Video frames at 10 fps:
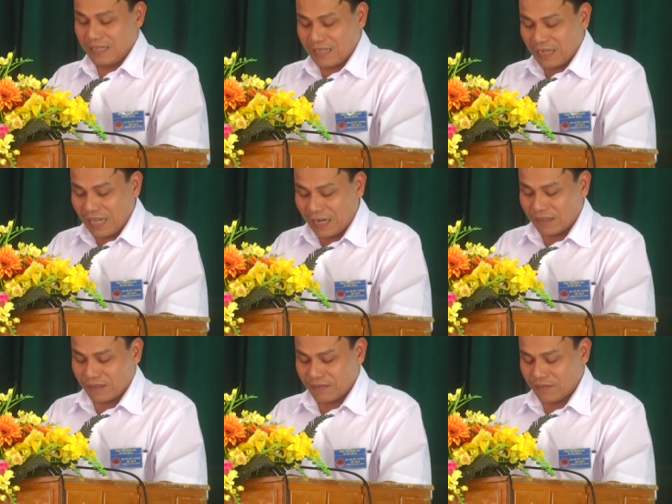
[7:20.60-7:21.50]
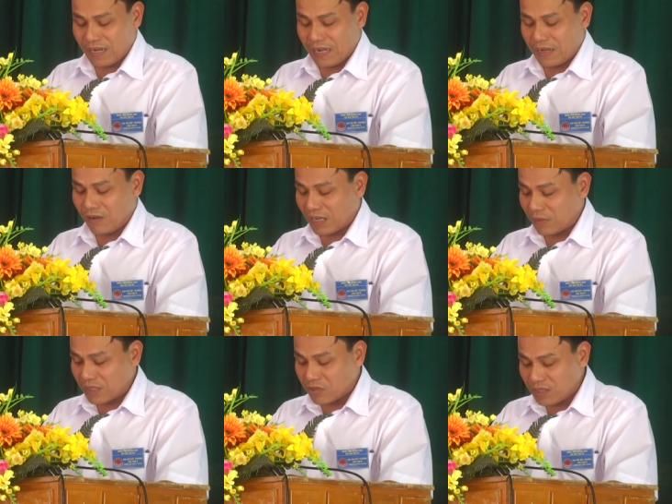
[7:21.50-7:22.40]
giá thành và hoạt
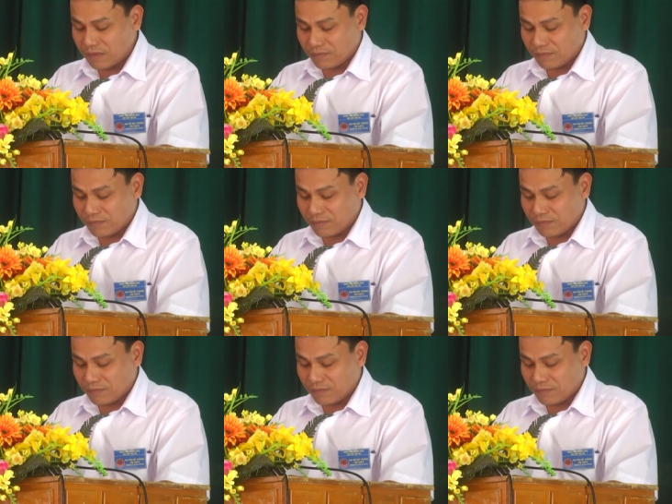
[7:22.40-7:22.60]
động sản xuất